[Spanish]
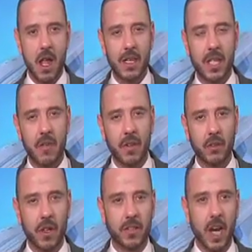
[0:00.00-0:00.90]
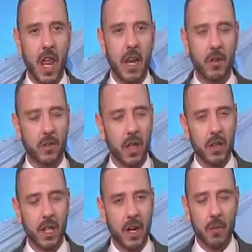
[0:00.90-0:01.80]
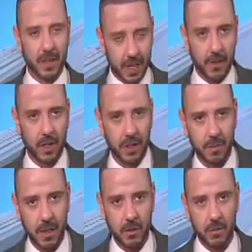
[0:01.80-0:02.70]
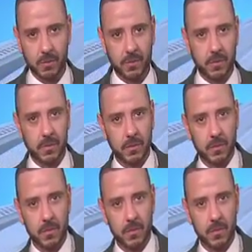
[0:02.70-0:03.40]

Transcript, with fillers: El sheriff Antonio Estrada nos eh, tiene comentarios al respecto. Pues